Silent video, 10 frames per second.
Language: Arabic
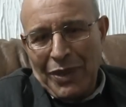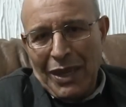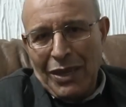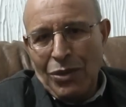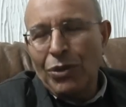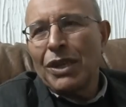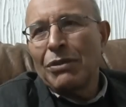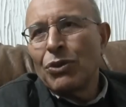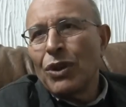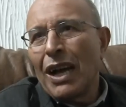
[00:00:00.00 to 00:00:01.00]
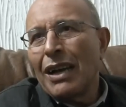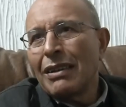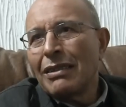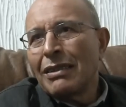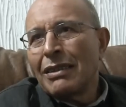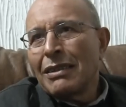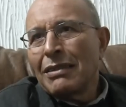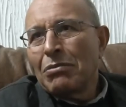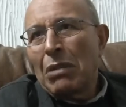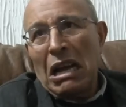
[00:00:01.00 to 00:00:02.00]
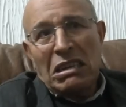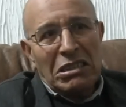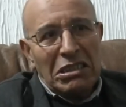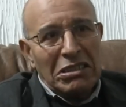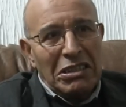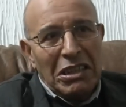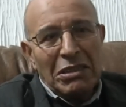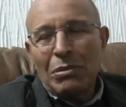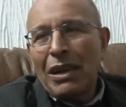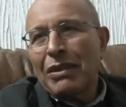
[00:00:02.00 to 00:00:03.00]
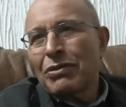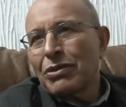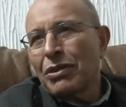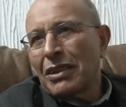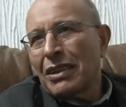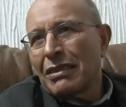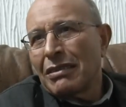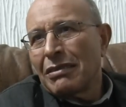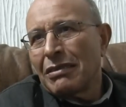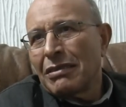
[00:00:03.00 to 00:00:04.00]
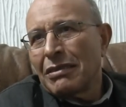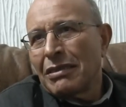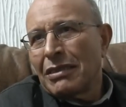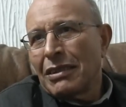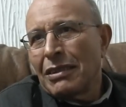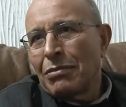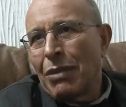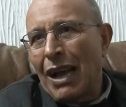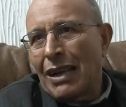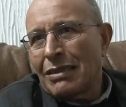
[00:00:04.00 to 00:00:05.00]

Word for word: يقيمها مع شخصيات معناه في السلطة مع